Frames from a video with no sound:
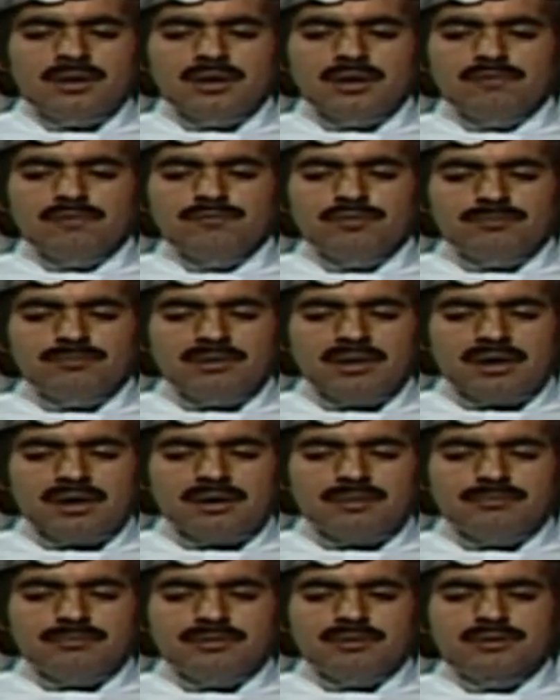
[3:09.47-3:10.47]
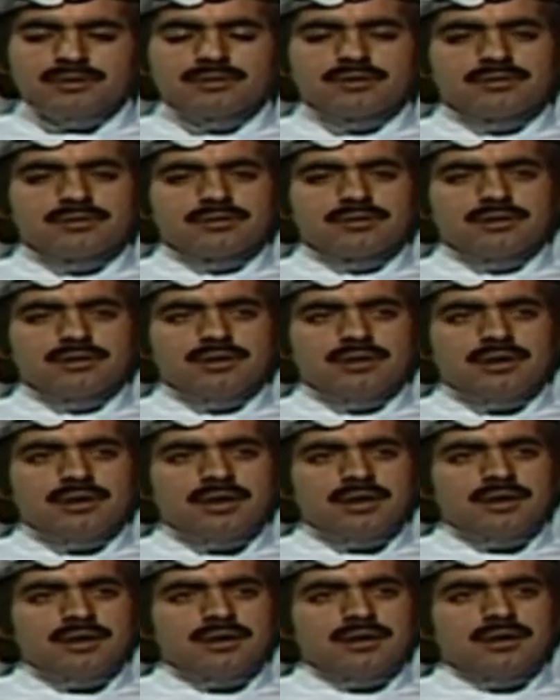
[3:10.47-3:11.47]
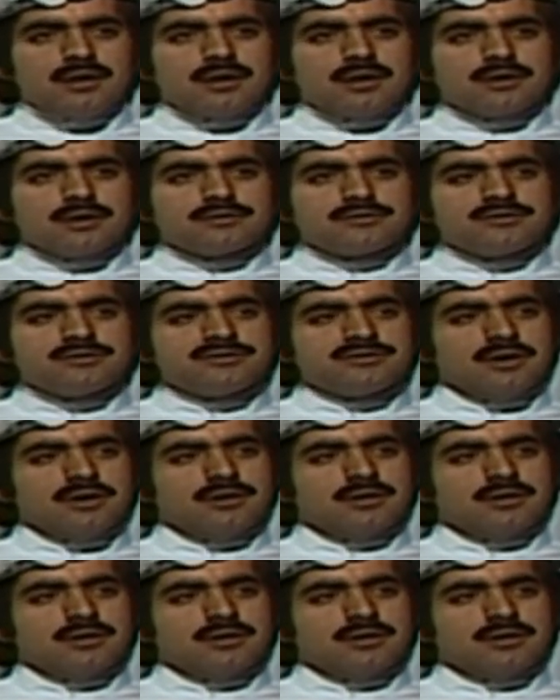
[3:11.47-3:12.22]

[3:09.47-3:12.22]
الفيلم العربي لا 99%